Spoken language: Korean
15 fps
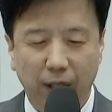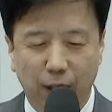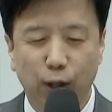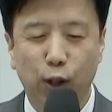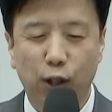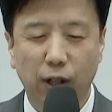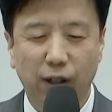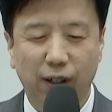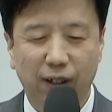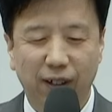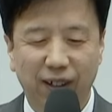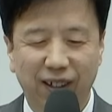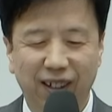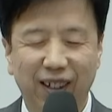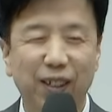그렇죠.
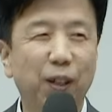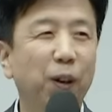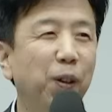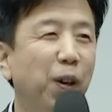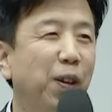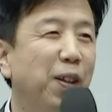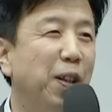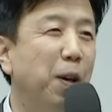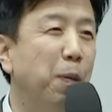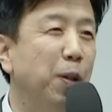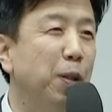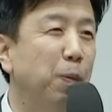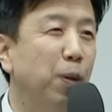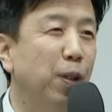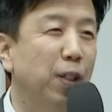성경을
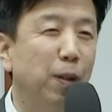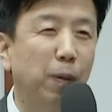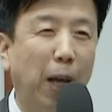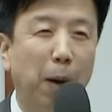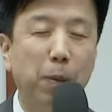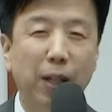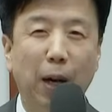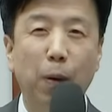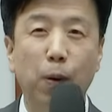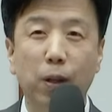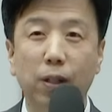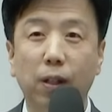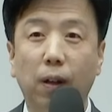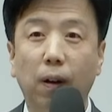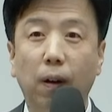읽어보신 분은 지금 답이
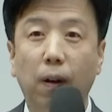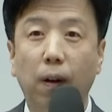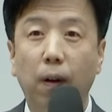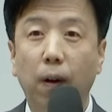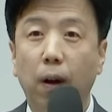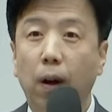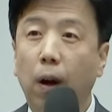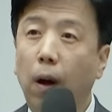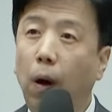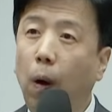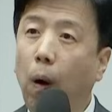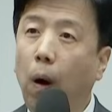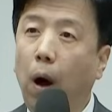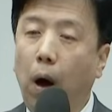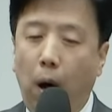나오겠어요.
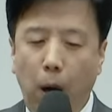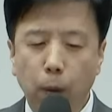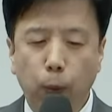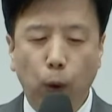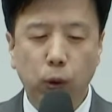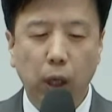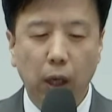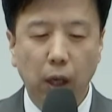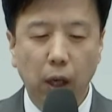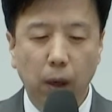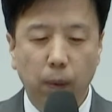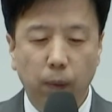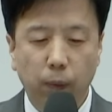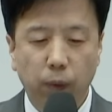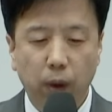아니,
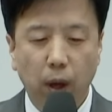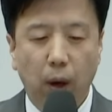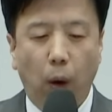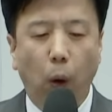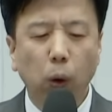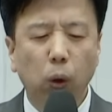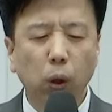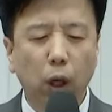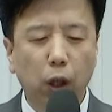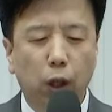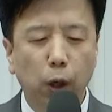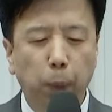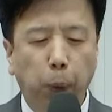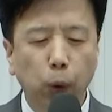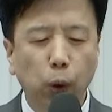목사님, 어떻게
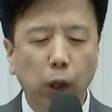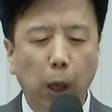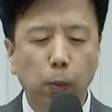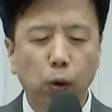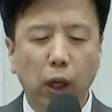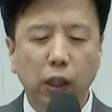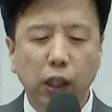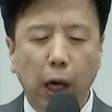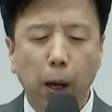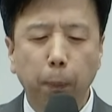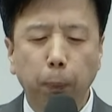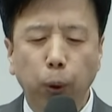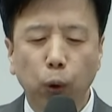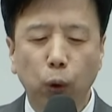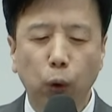들포도 나무가
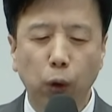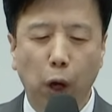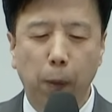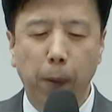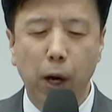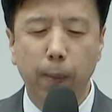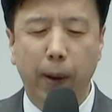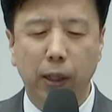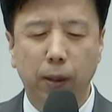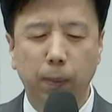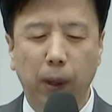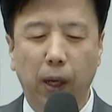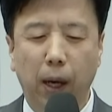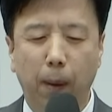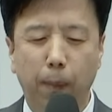참포도 열매를
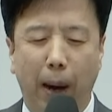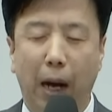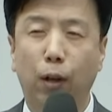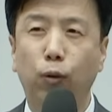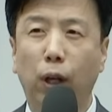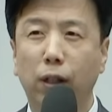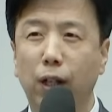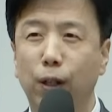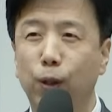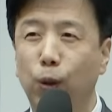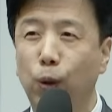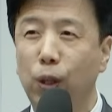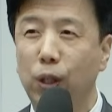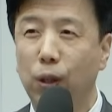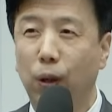맺습니까? 말도 안 되는
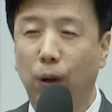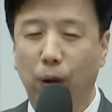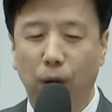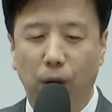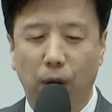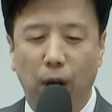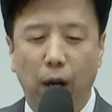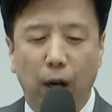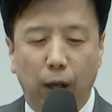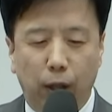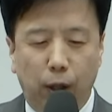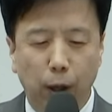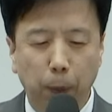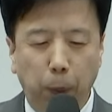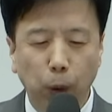소리죠.
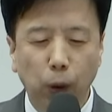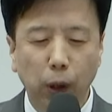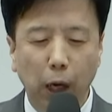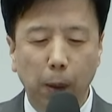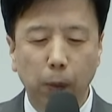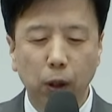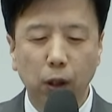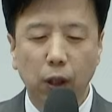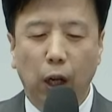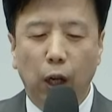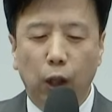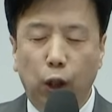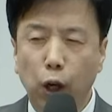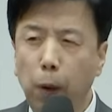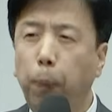들포도 나무는
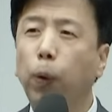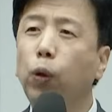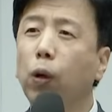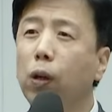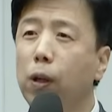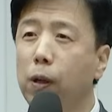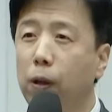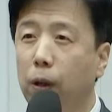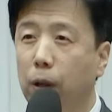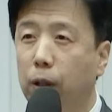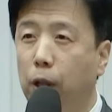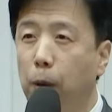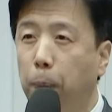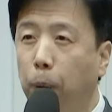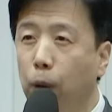
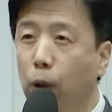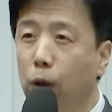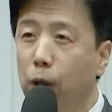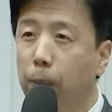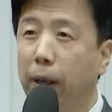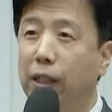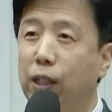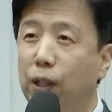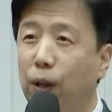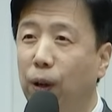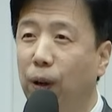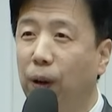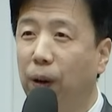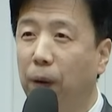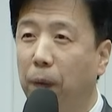들포도를, 들포도를
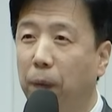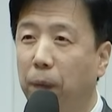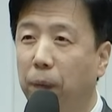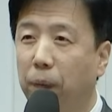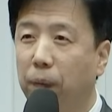맺죠.